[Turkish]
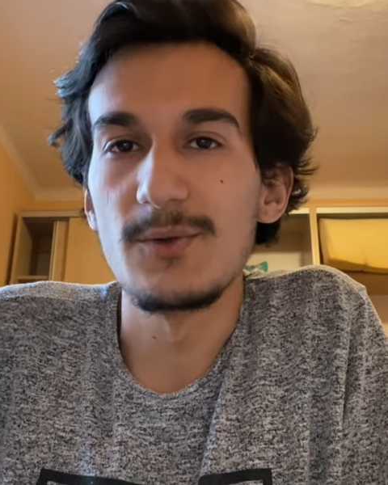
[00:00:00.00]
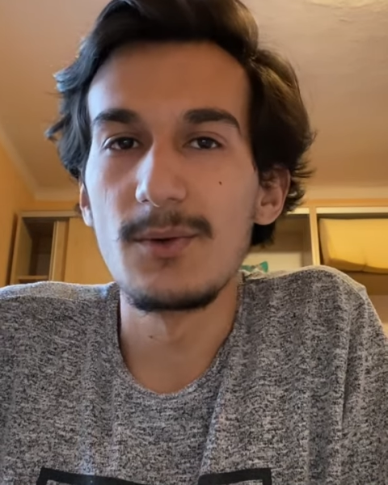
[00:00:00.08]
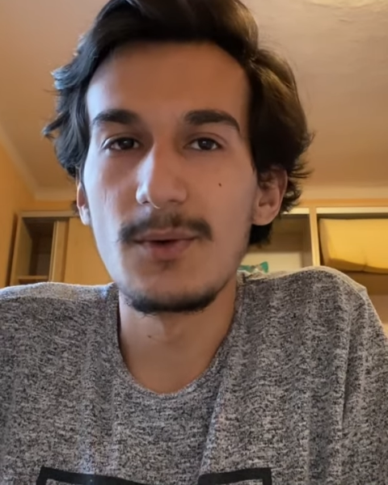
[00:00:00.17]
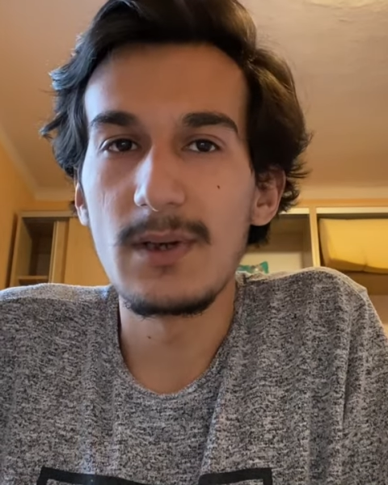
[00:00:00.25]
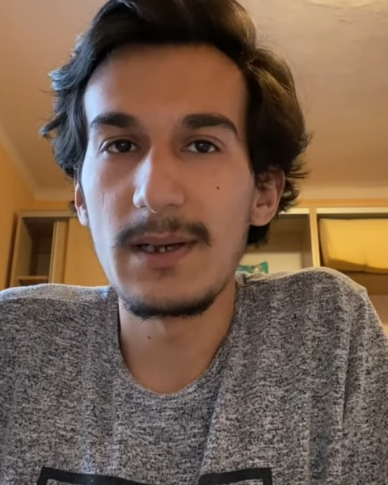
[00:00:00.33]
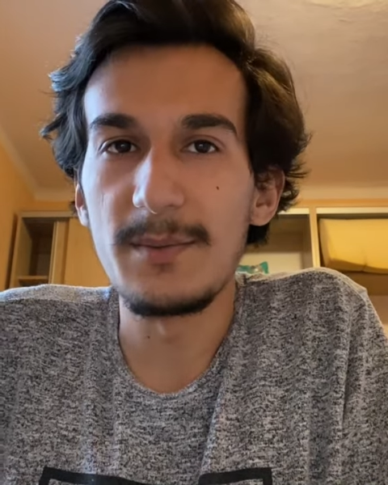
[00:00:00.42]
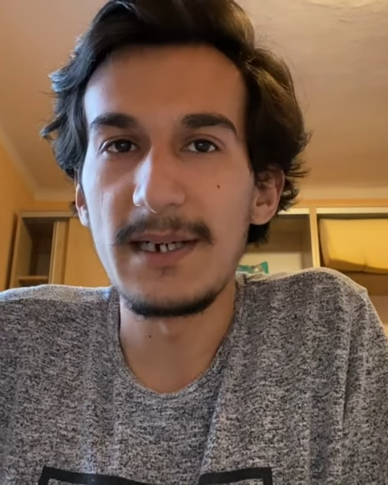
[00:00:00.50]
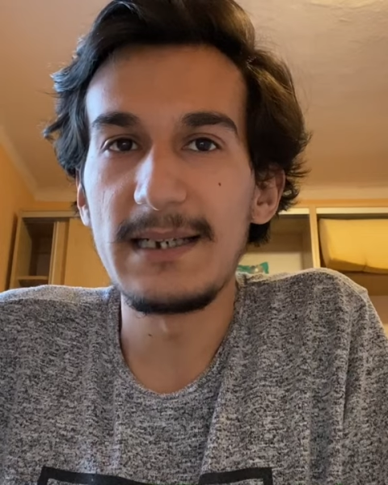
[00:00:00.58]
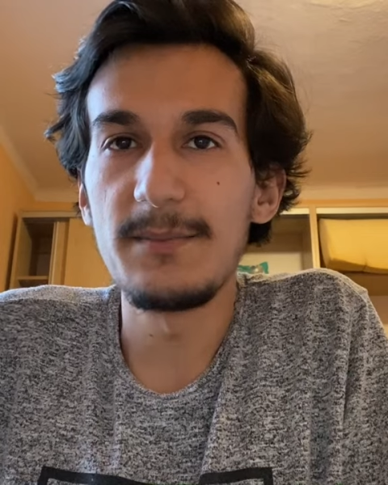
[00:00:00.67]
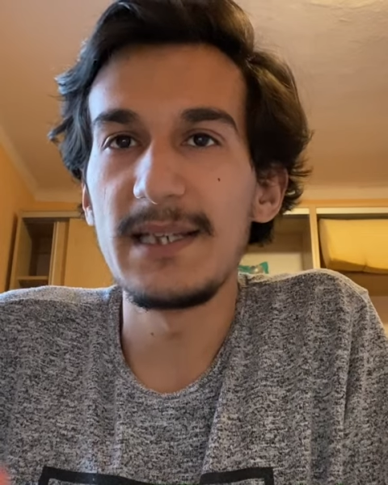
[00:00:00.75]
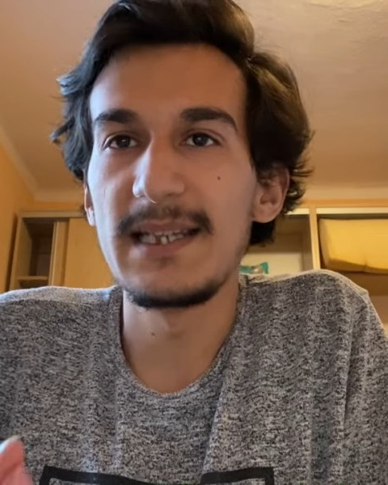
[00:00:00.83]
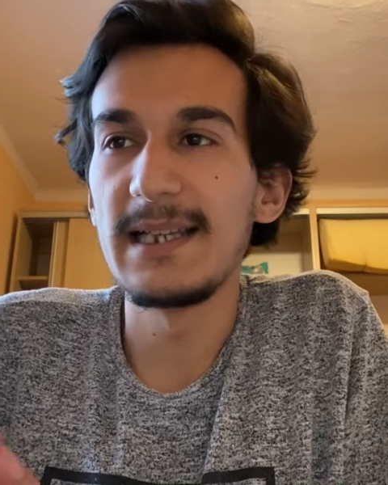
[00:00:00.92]
Çünkü
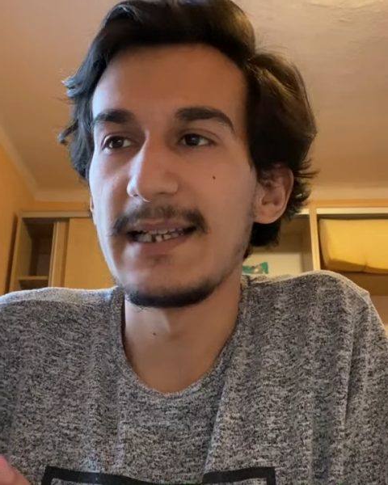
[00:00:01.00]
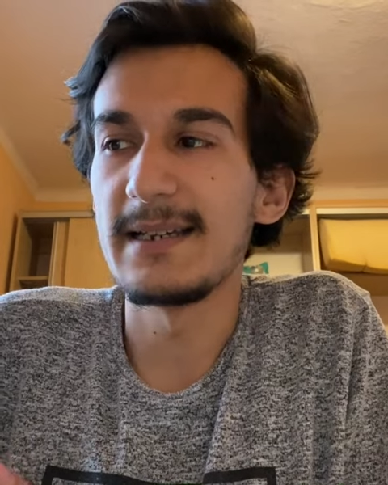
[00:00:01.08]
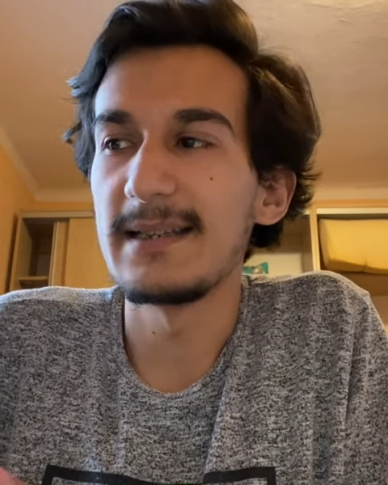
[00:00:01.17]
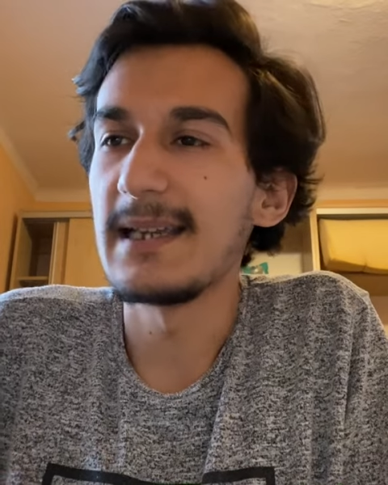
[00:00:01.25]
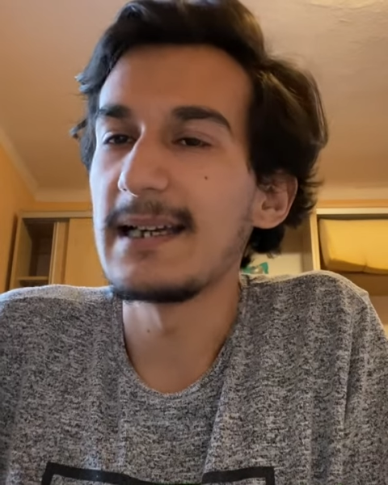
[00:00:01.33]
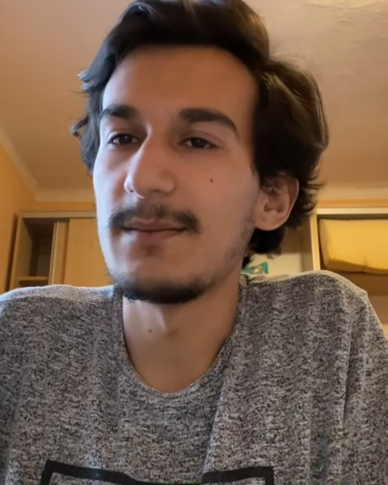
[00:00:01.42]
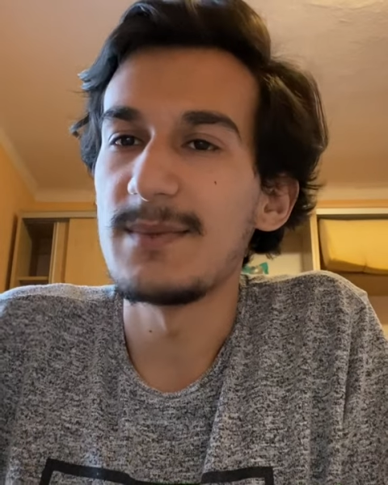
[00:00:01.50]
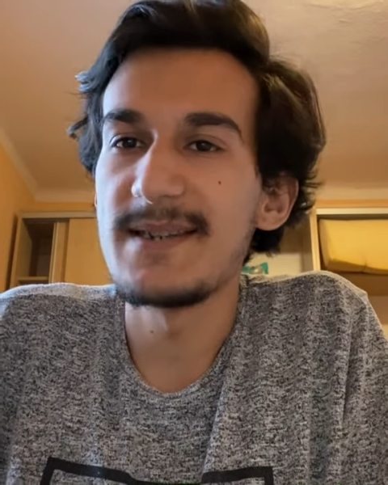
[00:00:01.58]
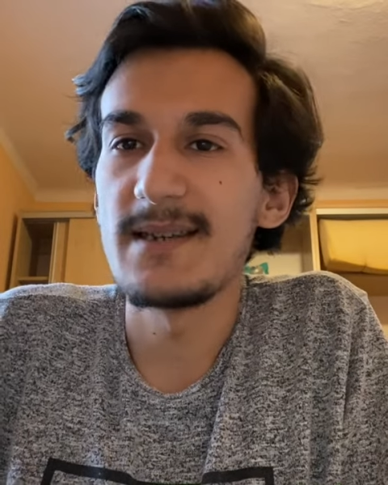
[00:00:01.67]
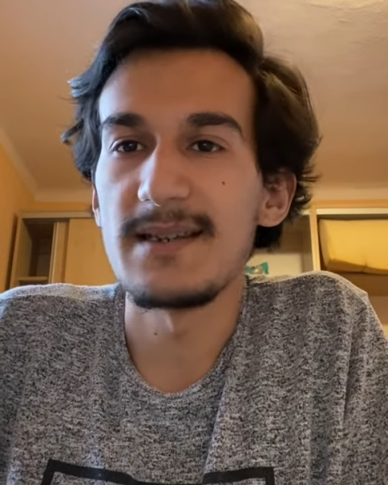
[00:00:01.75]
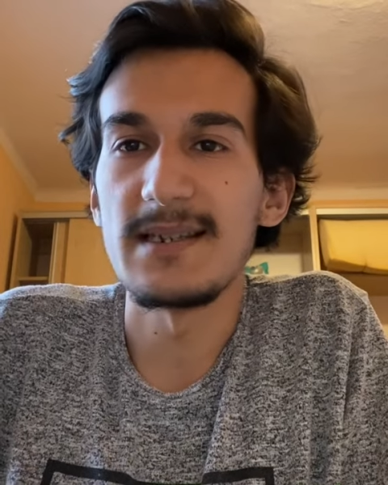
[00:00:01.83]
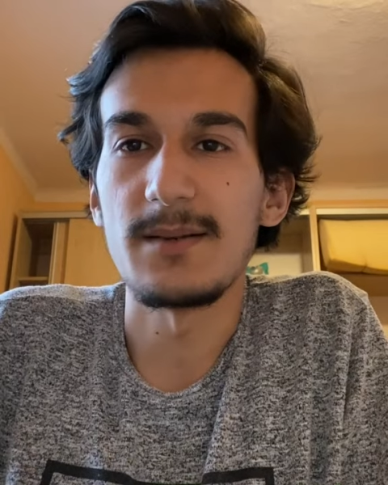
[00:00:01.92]
yabani bitkilerin tek
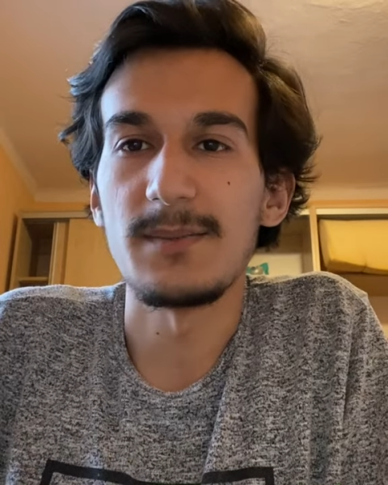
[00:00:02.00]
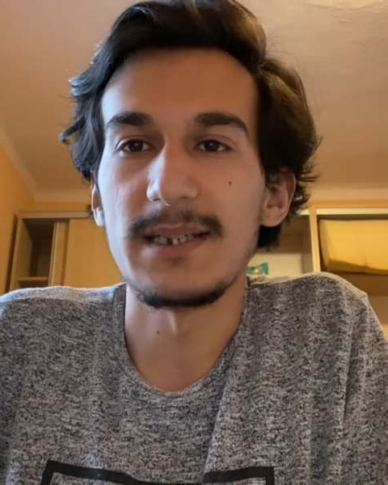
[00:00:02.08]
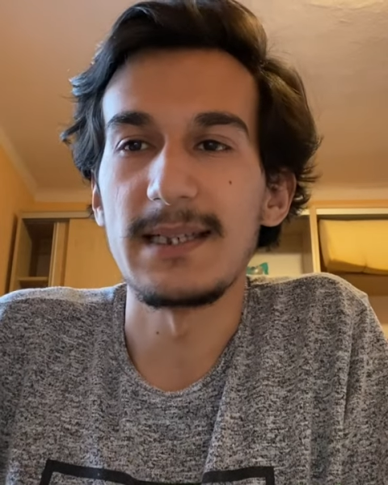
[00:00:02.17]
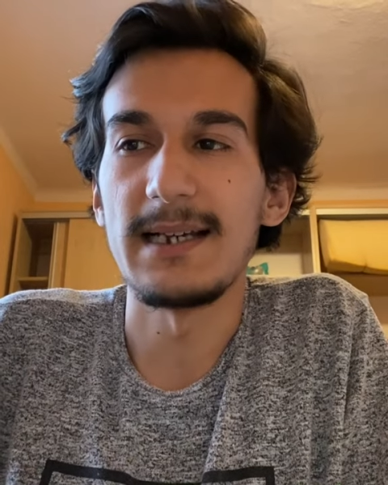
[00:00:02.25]
amacı yaşamak.